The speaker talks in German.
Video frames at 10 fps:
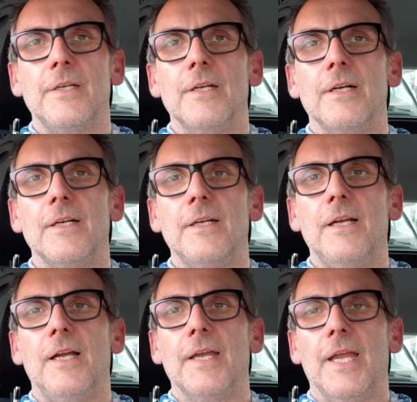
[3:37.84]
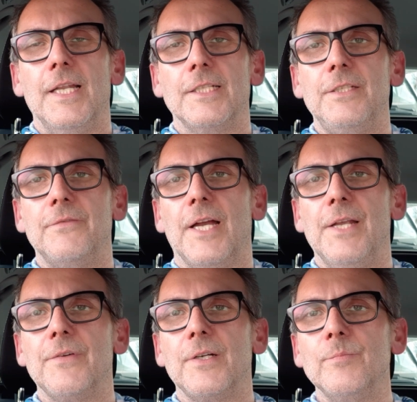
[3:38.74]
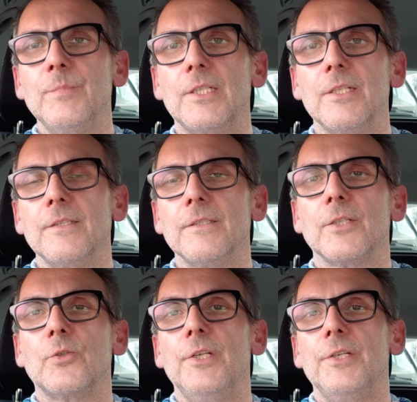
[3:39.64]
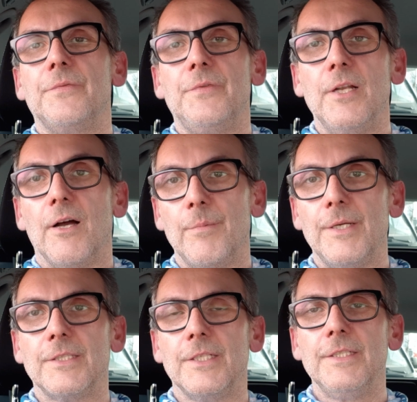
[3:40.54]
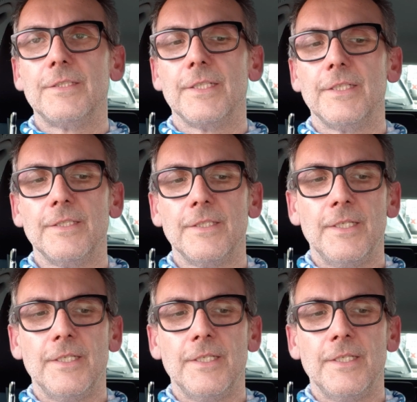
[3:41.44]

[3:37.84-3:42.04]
ja, relativ einfachen Mitteln, natürlich viel Arbeit dahinter.